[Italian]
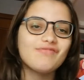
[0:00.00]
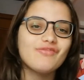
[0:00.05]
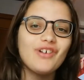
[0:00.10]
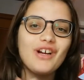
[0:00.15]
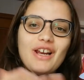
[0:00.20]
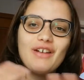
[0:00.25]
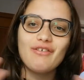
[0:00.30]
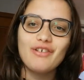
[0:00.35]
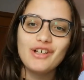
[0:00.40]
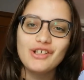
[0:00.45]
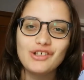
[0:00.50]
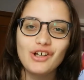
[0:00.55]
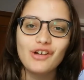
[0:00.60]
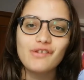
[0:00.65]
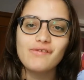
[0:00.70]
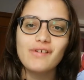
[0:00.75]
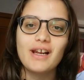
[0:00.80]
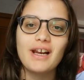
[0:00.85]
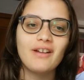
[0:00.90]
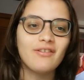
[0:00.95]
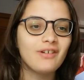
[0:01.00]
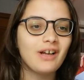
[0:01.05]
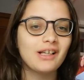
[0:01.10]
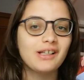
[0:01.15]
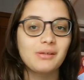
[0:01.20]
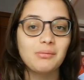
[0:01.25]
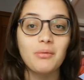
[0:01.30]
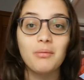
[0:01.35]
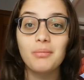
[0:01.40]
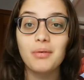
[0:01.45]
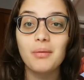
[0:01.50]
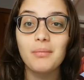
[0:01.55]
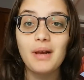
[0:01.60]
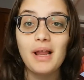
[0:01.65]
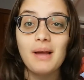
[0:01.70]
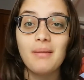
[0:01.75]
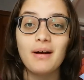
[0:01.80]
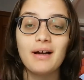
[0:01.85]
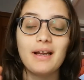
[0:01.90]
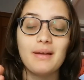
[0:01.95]
volevo risolvere un attimo un
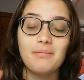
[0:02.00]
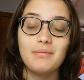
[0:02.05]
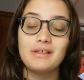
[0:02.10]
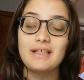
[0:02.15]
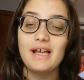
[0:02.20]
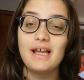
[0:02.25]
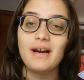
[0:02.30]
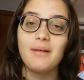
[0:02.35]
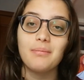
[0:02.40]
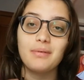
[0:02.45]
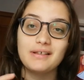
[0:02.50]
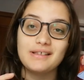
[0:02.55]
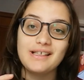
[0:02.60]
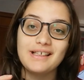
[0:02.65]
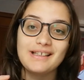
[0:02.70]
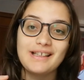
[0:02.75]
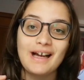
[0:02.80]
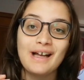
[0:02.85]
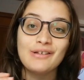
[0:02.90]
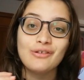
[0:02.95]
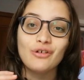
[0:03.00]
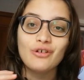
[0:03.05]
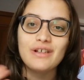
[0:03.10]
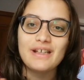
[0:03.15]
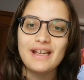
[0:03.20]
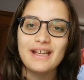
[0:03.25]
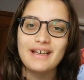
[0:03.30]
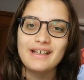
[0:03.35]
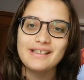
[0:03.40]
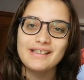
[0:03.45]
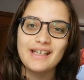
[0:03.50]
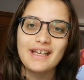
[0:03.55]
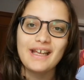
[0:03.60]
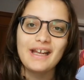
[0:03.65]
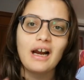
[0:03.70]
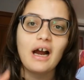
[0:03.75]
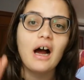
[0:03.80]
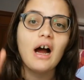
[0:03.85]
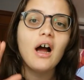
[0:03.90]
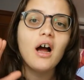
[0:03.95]
problema che mi si era presentato ieri
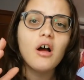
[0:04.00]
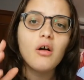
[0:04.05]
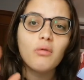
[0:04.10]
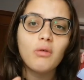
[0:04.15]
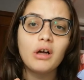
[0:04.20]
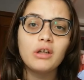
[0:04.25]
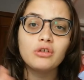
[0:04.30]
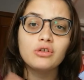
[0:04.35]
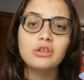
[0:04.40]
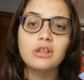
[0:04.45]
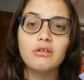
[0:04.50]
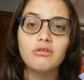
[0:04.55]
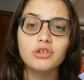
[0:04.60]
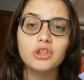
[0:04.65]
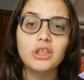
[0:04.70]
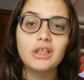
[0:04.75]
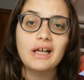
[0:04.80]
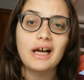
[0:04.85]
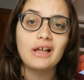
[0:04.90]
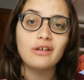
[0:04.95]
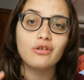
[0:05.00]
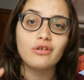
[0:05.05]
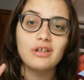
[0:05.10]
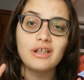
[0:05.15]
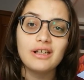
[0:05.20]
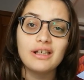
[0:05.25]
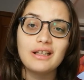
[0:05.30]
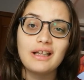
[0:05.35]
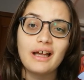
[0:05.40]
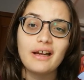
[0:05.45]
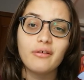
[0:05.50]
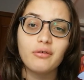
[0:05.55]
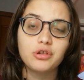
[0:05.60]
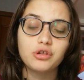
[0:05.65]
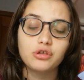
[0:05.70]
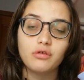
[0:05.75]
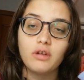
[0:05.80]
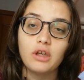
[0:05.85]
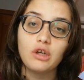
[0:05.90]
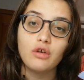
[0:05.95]
sera quando stavo cercando di editare
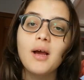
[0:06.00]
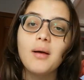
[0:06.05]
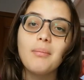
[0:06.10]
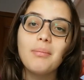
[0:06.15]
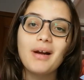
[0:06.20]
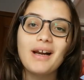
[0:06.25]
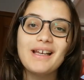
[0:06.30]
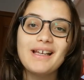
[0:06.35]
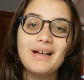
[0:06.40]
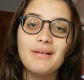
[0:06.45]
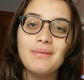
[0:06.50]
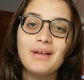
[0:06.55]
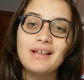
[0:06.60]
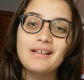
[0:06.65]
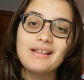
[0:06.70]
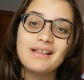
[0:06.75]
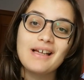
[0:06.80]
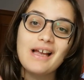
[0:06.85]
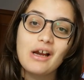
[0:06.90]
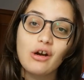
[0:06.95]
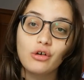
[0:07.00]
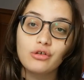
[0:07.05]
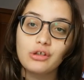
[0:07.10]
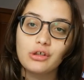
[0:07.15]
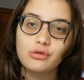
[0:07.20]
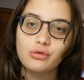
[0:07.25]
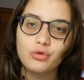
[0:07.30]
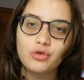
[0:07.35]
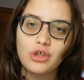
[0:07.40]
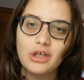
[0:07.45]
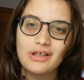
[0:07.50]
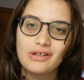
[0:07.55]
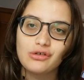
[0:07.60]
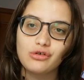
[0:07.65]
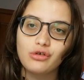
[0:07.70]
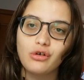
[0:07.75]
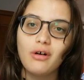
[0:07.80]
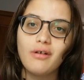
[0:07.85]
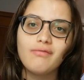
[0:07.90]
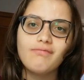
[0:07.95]
questo video. Praticamente che cosa è
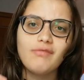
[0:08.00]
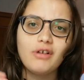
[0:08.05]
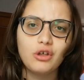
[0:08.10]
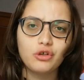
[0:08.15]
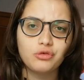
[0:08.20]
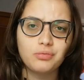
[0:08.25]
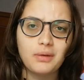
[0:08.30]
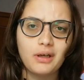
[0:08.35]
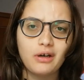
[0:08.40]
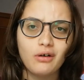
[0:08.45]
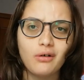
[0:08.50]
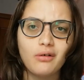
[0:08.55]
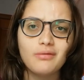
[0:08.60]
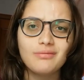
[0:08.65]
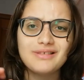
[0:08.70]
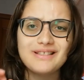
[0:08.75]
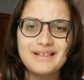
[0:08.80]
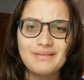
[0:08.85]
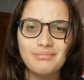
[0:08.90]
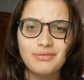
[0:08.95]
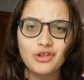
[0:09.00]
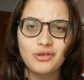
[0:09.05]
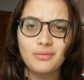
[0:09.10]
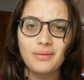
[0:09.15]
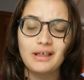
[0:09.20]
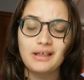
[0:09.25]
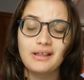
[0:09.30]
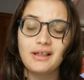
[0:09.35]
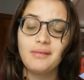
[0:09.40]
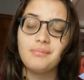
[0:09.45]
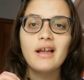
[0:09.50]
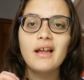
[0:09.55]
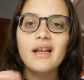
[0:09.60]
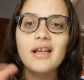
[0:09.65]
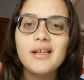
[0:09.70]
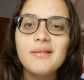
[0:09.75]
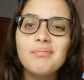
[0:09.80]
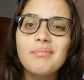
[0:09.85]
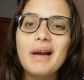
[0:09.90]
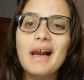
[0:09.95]
successo? Ve lo spiego semplicemente.
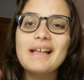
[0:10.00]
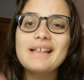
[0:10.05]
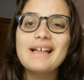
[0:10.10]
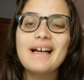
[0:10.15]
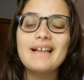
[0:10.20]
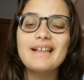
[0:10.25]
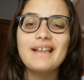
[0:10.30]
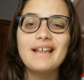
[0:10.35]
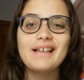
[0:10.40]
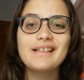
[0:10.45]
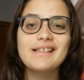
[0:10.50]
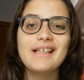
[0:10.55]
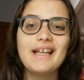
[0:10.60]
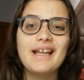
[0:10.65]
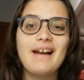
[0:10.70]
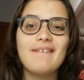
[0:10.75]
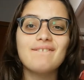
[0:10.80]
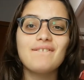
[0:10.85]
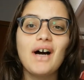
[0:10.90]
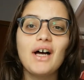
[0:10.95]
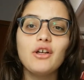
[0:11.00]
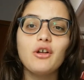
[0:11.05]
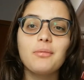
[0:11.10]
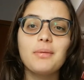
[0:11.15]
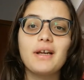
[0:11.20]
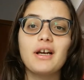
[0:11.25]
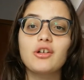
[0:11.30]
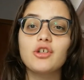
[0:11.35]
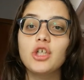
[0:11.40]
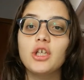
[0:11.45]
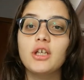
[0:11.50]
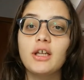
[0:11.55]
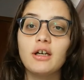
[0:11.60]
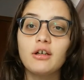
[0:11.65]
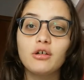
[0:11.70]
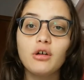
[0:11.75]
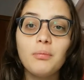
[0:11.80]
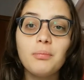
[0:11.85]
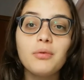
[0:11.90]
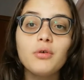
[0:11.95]
In pratica ieri sera vado per accendere
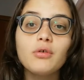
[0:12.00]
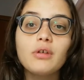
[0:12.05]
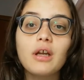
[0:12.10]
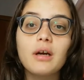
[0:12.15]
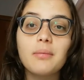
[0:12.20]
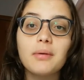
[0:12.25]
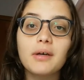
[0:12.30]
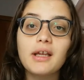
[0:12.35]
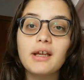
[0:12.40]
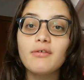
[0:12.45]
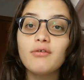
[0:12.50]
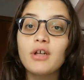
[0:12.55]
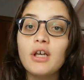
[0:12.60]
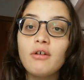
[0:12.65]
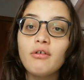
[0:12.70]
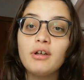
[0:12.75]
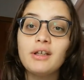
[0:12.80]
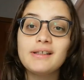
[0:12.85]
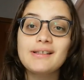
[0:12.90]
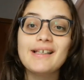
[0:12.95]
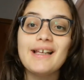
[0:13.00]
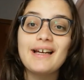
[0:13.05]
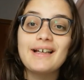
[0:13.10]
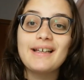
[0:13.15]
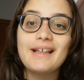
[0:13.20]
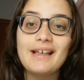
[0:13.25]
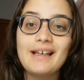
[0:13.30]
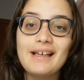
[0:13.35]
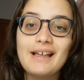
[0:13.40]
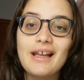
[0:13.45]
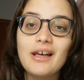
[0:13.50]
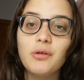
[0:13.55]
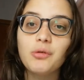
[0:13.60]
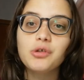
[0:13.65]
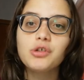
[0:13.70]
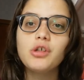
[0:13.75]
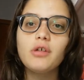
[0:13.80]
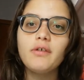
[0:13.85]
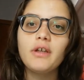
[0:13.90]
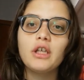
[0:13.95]
il computer perché volevo iniziare ad editare
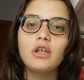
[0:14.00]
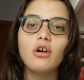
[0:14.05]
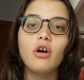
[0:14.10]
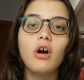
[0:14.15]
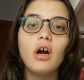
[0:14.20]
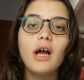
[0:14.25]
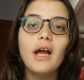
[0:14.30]
questo video